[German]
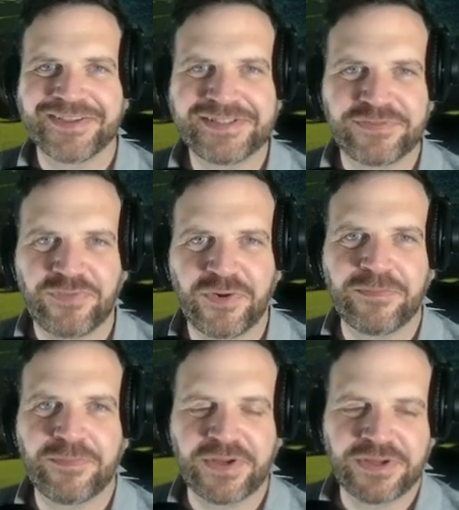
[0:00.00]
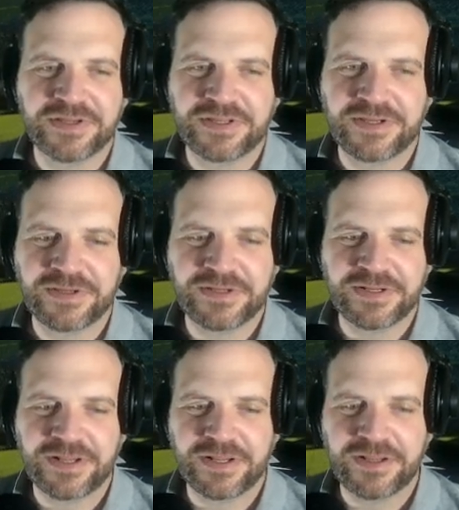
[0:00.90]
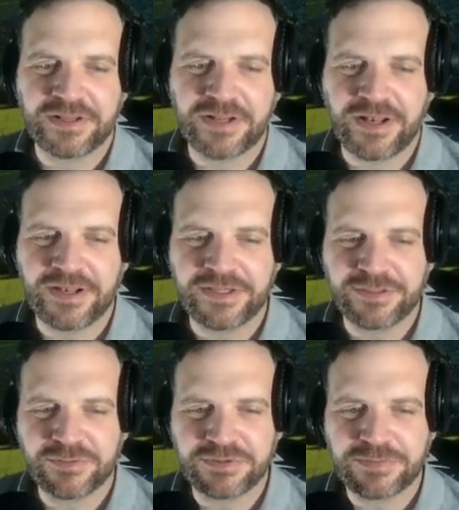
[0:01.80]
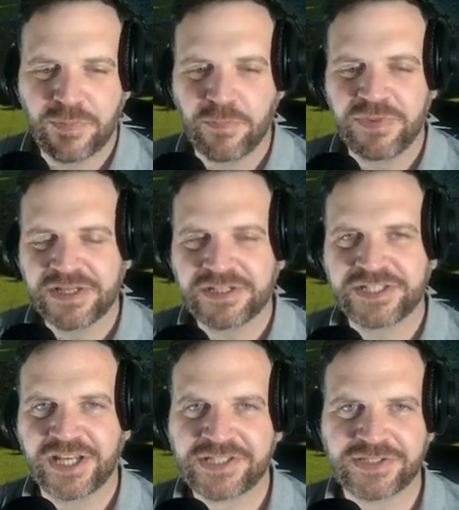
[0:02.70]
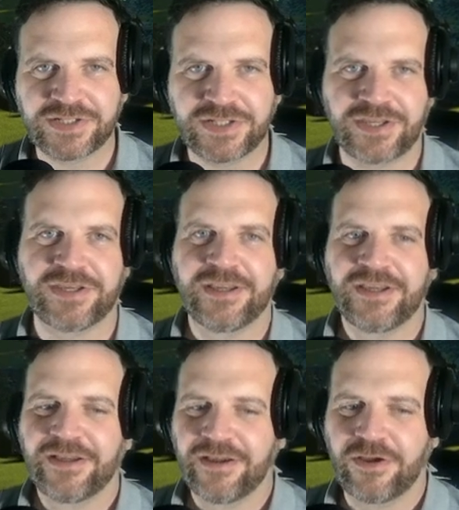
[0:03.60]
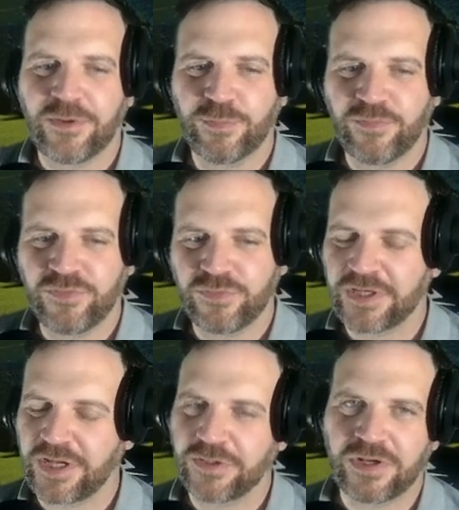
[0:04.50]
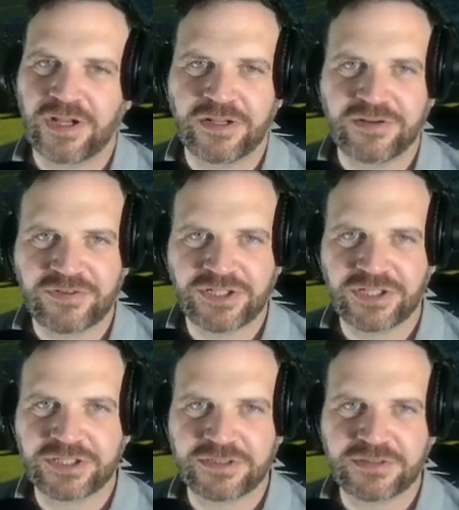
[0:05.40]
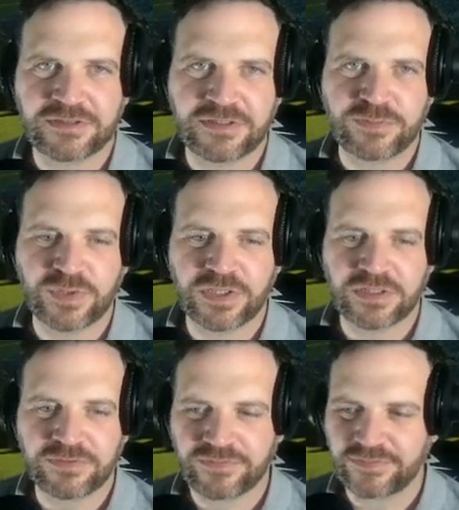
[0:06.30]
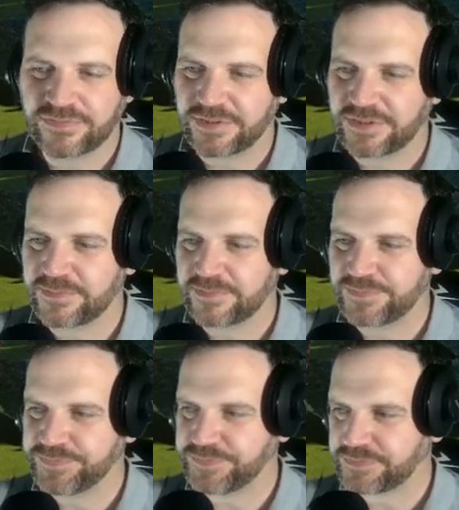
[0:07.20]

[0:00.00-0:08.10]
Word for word: ist vom äh, lieben Biertastic. Ähm, für den einen oder anderen wahrscheinlich ein äh, Begriff. Ähm,